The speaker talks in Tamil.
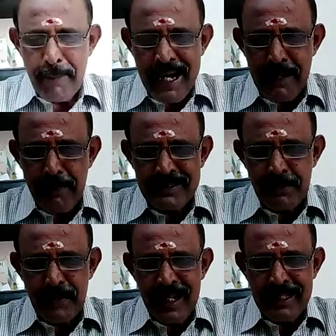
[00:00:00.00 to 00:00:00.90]

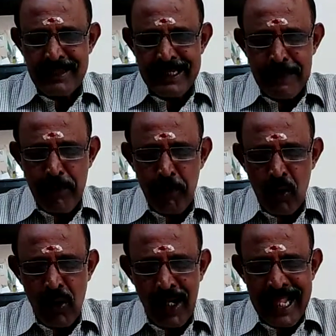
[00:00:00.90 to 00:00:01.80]
பாரபட்சம் காட்ட தினமும்
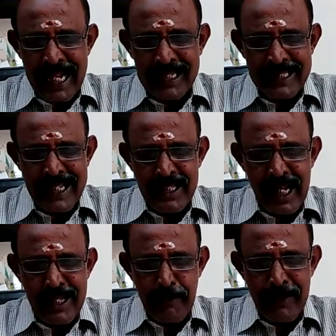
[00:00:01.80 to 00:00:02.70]
ஒரு கலையாக தேய்ந்து
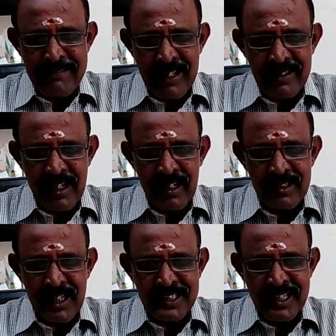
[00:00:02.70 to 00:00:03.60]
அழியும்படி சந்திரனுக்கு
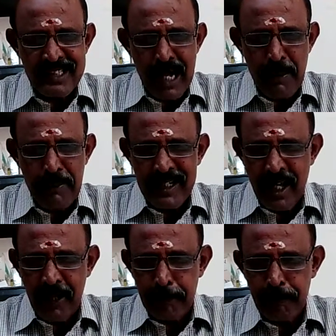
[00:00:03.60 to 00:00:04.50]
தட்சன்
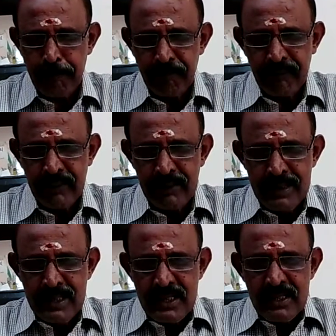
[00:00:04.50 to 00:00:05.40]
சாபமிட்டார்
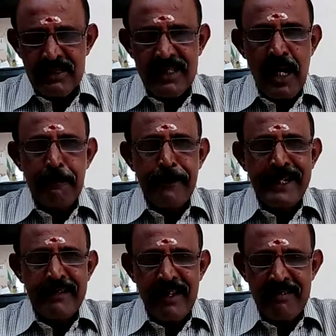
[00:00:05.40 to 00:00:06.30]
தான்
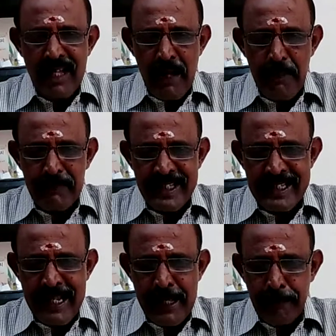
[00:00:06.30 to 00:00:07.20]
பெற்ற சாபம் தீர